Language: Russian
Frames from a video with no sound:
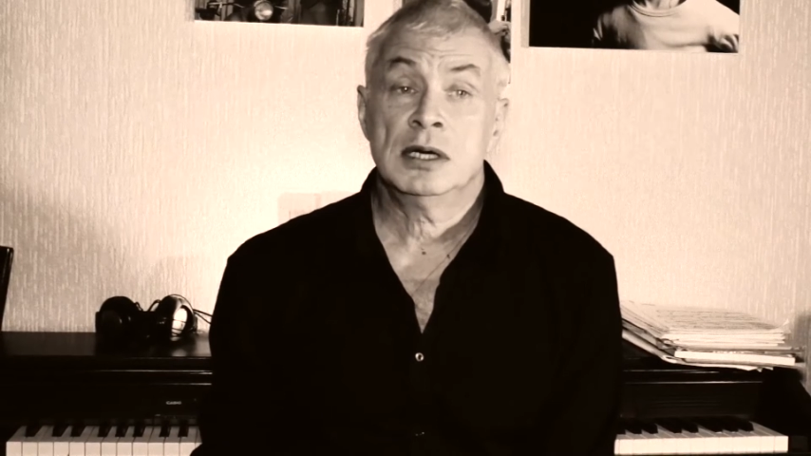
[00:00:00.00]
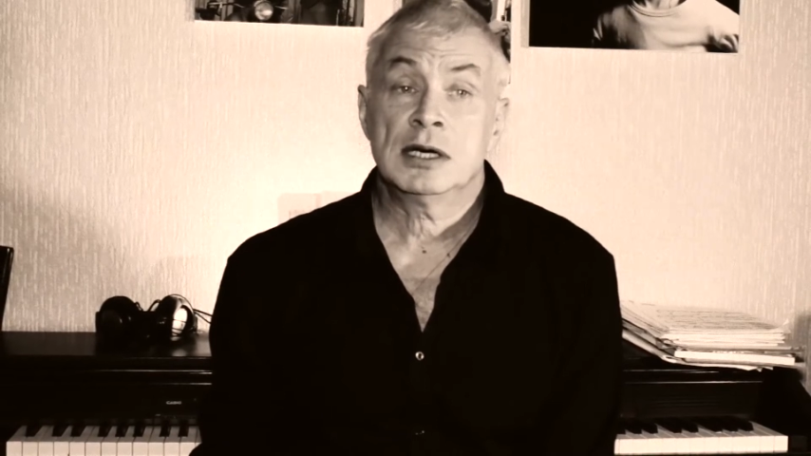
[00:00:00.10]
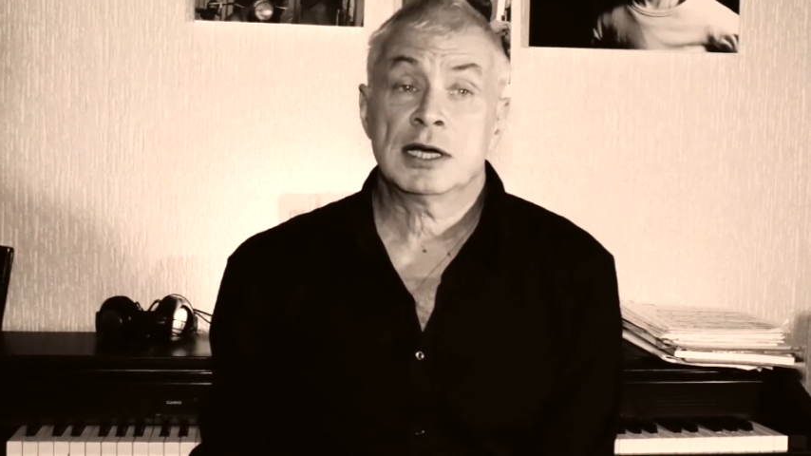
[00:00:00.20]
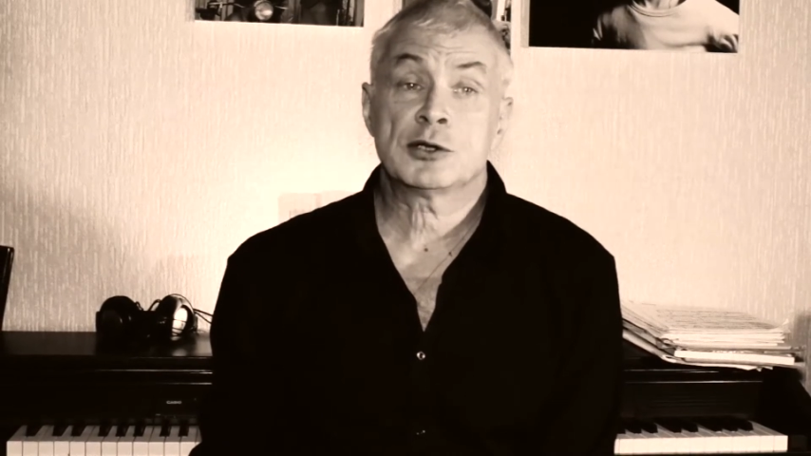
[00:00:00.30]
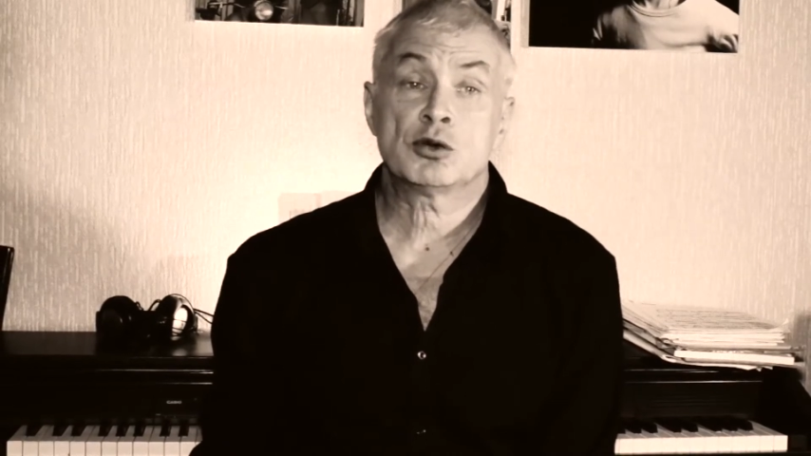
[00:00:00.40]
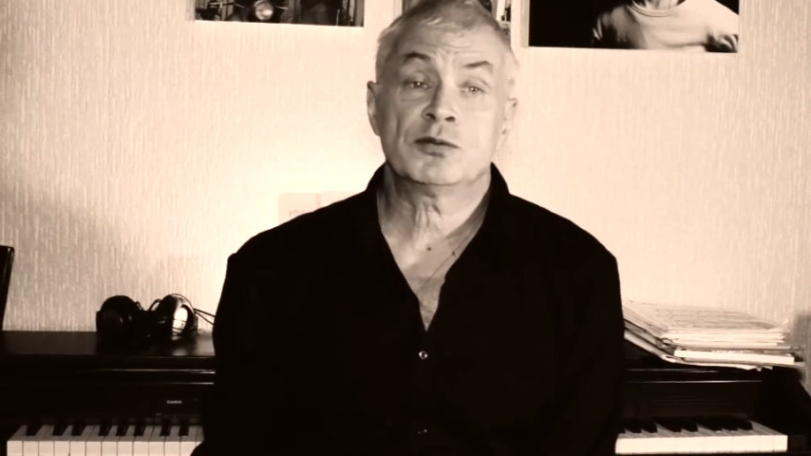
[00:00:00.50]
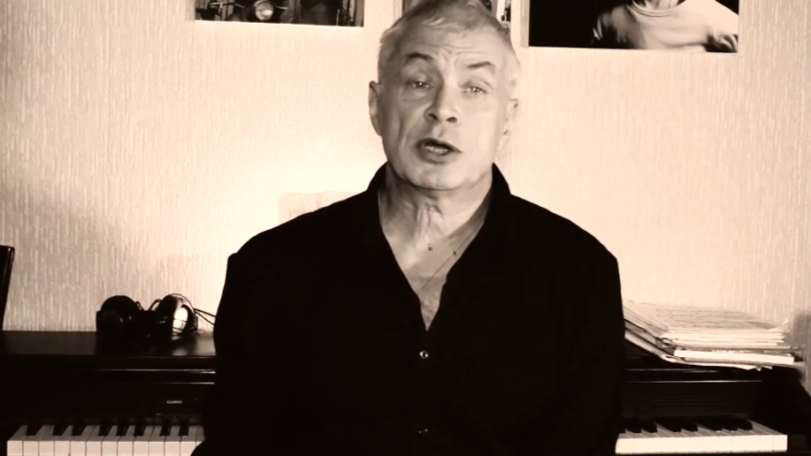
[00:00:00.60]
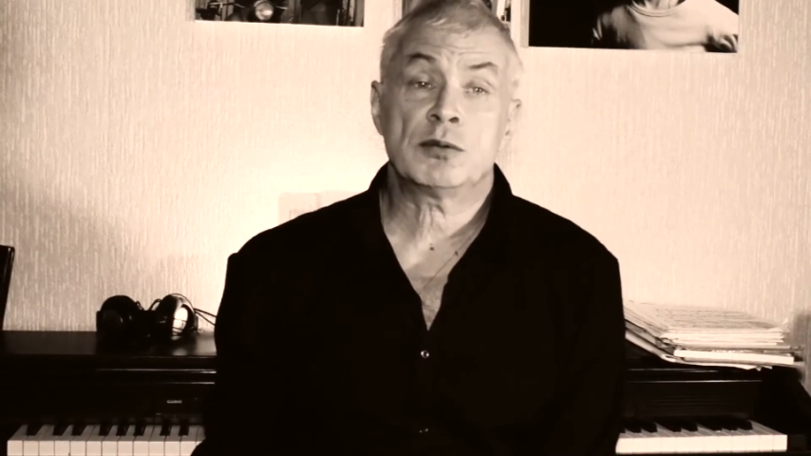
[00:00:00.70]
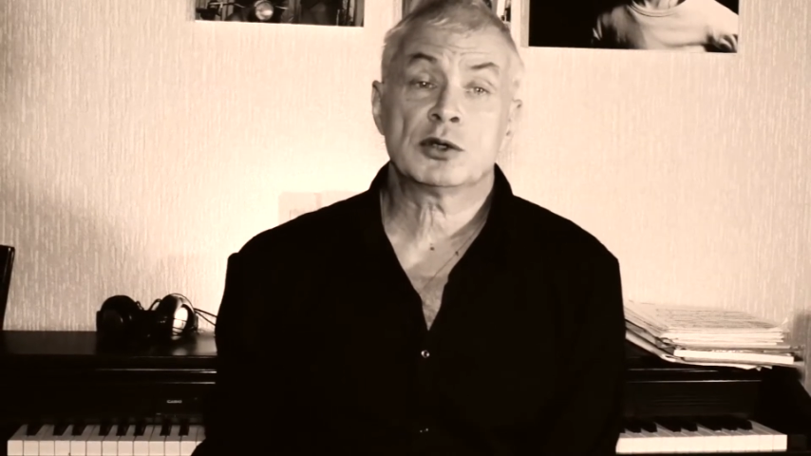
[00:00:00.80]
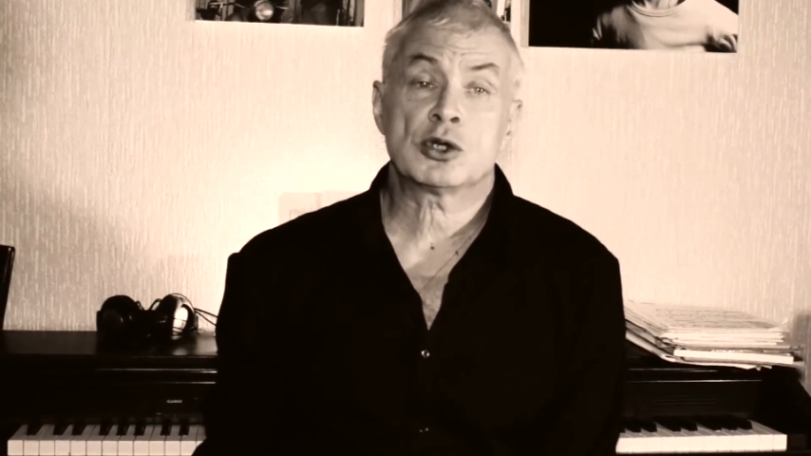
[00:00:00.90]
К концу
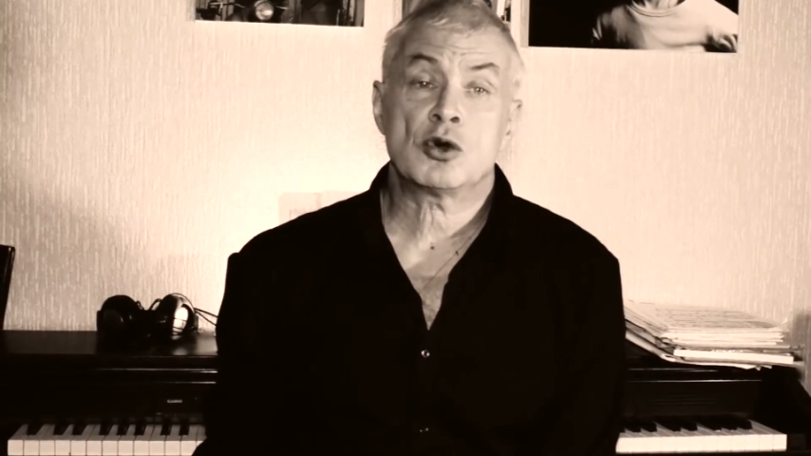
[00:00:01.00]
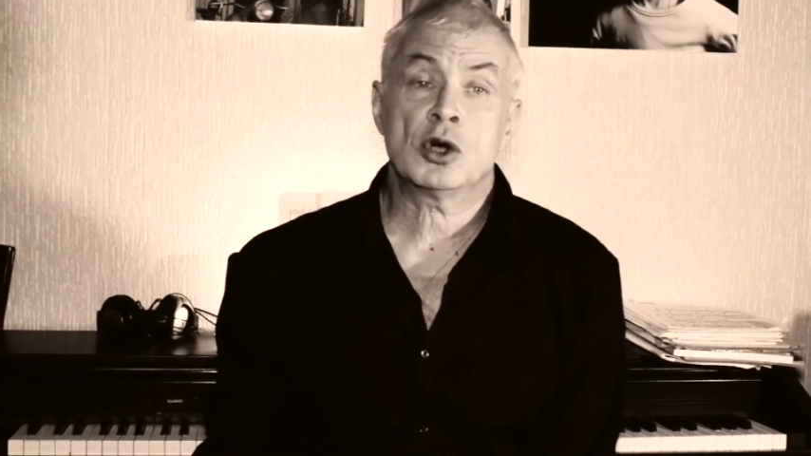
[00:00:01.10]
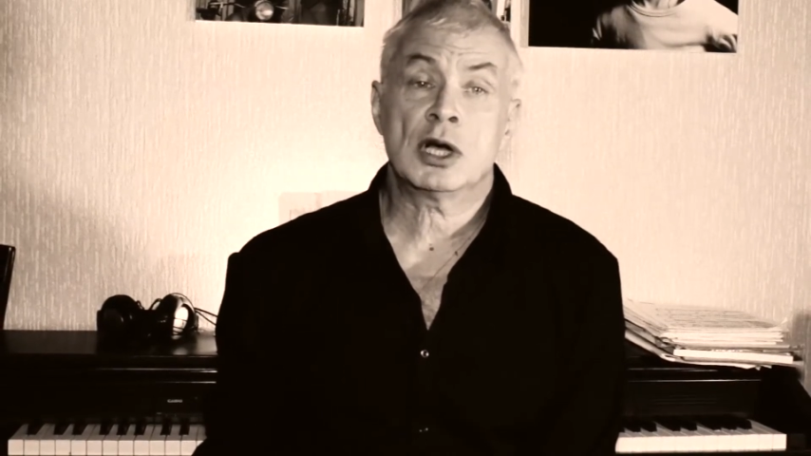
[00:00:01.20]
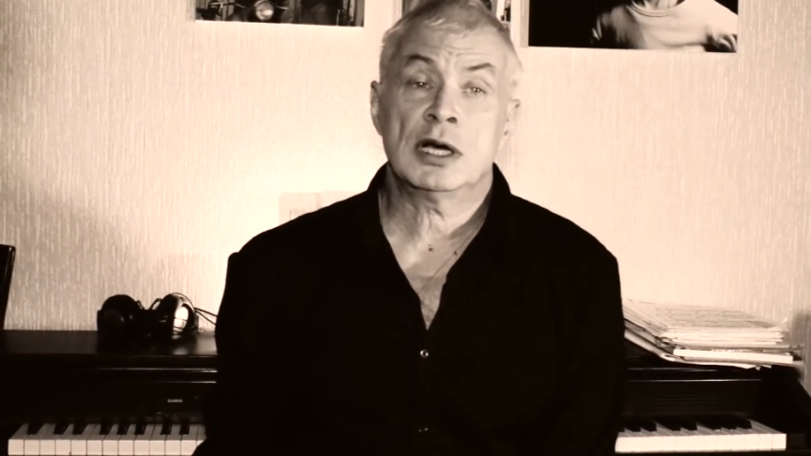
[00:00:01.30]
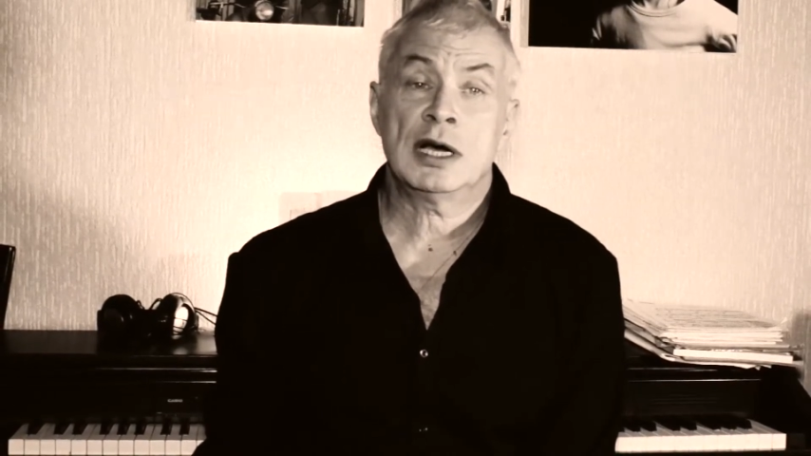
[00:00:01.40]
второго срока